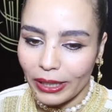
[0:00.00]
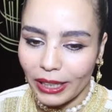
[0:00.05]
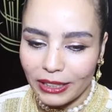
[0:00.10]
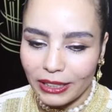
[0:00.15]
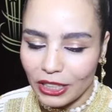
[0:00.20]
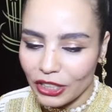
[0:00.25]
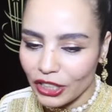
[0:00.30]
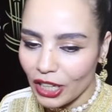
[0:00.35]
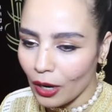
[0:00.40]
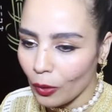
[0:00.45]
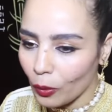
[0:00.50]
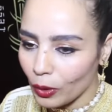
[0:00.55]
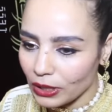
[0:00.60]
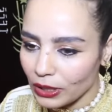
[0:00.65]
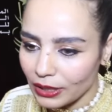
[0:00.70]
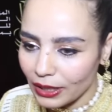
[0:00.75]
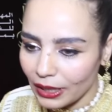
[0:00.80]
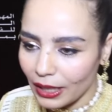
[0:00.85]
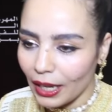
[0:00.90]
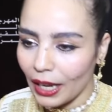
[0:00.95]

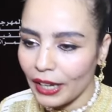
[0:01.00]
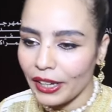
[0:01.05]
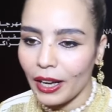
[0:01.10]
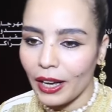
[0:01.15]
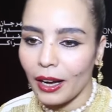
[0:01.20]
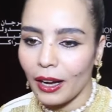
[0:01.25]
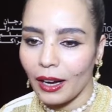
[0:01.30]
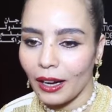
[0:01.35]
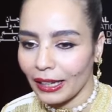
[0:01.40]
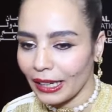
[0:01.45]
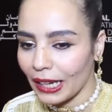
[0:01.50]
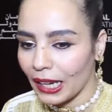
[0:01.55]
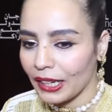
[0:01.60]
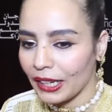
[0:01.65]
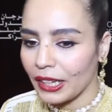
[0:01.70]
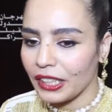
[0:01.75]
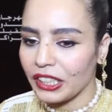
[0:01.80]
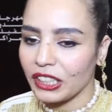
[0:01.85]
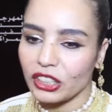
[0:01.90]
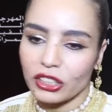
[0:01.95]
يتجاوز الأنا
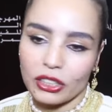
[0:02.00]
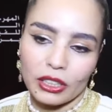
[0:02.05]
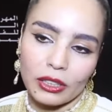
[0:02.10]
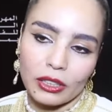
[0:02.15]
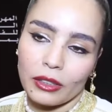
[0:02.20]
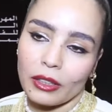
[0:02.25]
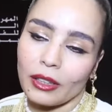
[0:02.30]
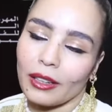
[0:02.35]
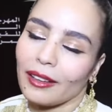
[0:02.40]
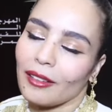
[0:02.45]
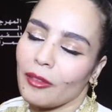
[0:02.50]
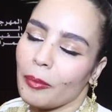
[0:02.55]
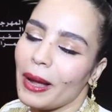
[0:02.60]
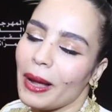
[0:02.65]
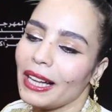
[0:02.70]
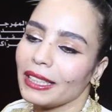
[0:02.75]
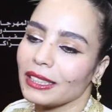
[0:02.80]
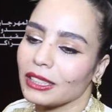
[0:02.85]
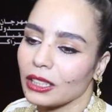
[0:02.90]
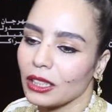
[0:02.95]
لأنني
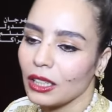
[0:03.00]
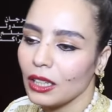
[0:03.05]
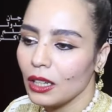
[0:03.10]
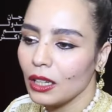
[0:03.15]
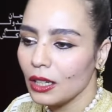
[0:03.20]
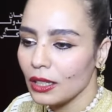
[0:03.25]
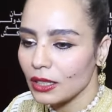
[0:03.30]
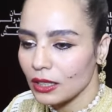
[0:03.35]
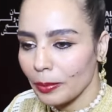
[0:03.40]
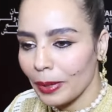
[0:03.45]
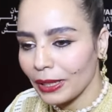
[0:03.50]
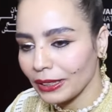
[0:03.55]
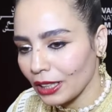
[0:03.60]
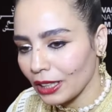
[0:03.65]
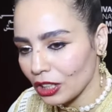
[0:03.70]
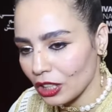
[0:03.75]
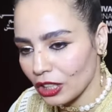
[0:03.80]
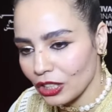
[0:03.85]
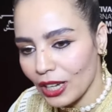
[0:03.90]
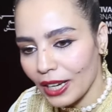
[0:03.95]
ربحت
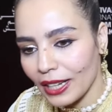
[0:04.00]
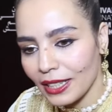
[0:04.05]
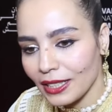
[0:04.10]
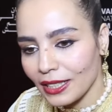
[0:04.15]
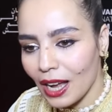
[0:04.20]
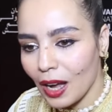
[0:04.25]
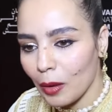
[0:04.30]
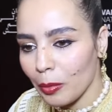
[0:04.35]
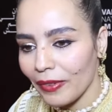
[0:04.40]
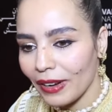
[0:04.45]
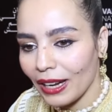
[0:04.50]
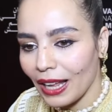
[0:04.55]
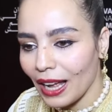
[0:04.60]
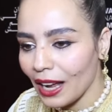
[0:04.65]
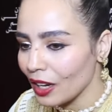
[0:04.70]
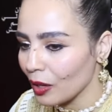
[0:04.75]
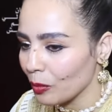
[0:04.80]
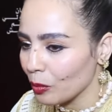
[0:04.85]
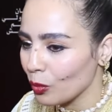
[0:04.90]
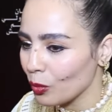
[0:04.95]
17 جائزة عبر
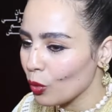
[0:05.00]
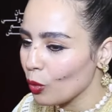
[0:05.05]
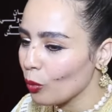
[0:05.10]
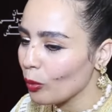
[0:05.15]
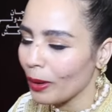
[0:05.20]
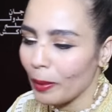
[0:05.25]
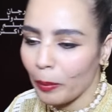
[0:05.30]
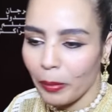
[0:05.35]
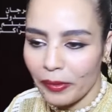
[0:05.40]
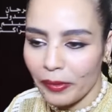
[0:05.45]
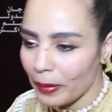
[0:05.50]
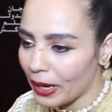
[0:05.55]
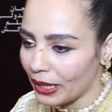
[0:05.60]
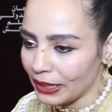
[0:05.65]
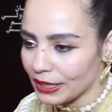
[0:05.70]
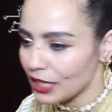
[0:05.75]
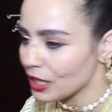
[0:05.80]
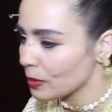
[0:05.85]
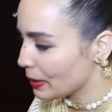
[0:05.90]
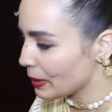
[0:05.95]
العالم وما عمري ما
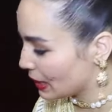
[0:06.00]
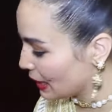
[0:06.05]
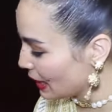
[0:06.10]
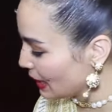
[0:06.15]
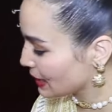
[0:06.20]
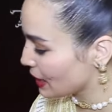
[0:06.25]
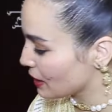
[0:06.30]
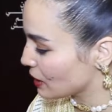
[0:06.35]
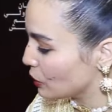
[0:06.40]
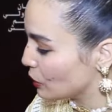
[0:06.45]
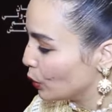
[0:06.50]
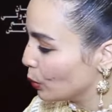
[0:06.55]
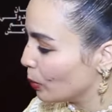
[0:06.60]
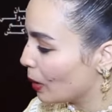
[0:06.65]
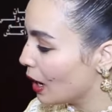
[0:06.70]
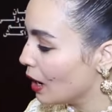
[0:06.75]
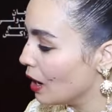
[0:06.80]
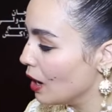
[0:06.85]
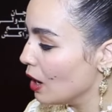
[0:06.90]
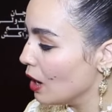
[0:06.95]
حسيت بهذا الإحساس اليوم
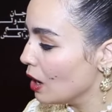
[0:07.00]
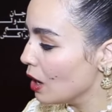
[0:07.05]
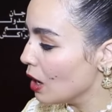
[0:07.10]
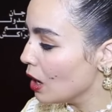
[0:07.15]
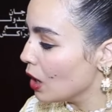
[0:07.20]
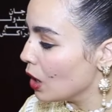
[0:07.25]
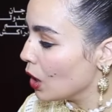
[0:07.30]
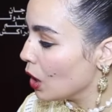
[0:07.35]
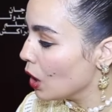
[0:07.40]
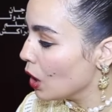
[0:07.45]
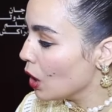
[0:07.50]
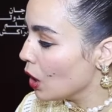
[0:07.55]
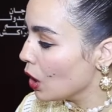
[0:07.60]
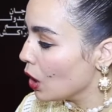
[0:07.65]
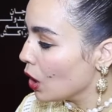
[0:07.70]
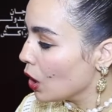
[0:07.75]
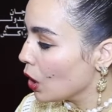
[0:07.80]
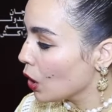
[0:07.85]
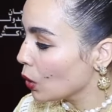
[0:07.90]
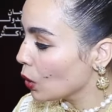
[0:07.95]

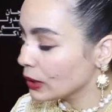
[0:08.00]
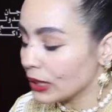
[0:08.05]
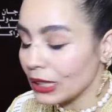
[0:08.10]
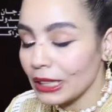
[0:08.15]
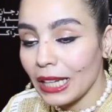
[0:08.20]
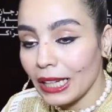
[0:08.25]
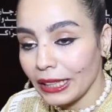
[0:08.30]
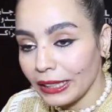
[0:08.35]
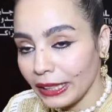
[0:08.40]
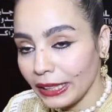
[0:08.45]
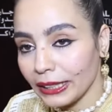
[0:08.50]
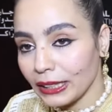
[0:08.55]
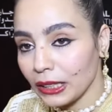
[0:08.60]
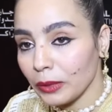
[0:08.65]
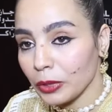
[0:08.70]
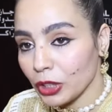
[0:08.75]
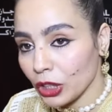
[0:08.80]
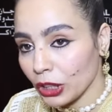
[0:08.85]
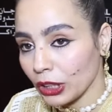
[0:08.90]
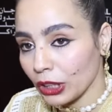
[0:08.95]
قلت لي عييتي
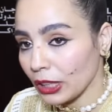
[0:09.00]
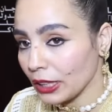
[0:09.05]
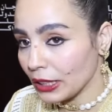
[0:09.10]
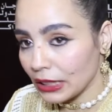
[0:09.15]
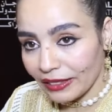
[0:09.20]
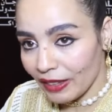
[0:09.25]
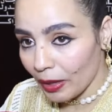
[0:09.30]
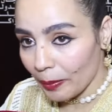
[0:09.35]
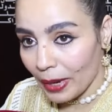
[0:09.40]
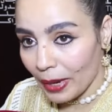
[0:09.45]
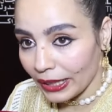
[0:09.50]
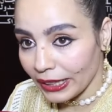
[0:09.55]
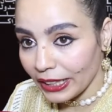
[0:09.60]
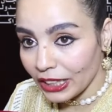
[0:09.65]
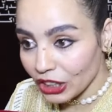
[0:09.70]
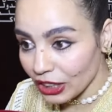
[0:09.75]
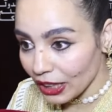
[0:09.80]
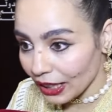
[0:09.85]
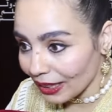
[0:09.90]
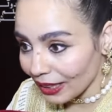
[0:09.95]
باش تعطيني تصريح ما
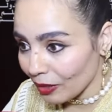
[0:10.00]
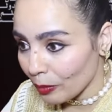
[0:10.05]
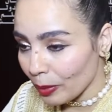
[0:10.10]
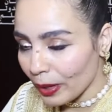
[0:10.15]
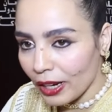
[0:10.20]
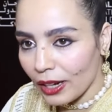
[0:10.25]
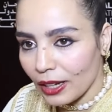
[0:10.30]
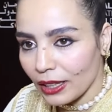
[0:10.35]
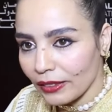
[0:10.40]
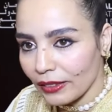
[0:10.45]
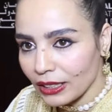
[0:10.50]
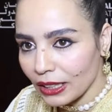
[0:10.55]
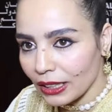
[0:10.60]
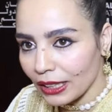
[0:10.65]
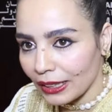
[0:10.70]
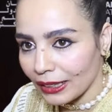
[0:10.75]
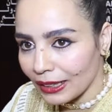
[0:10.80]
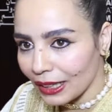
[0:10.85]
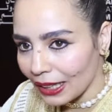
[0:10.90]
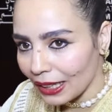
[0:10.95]
عييش نقدر نبقى نهضر حتى
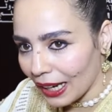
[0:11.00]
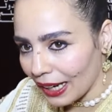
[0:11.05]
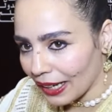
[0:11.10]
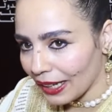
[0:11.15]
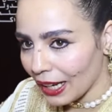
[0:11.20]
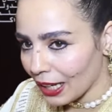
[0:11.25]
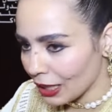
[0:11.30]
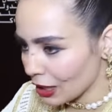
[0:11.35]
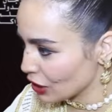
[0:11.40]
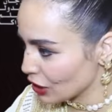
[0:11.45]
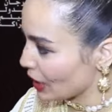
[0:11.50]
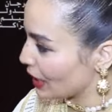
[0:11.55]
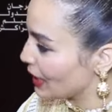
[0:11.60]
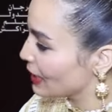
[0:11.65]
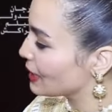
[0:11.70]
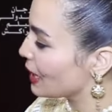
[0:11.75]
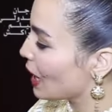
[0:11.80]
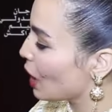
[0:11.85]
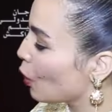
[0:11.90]
الغدا لان هذه الجائزه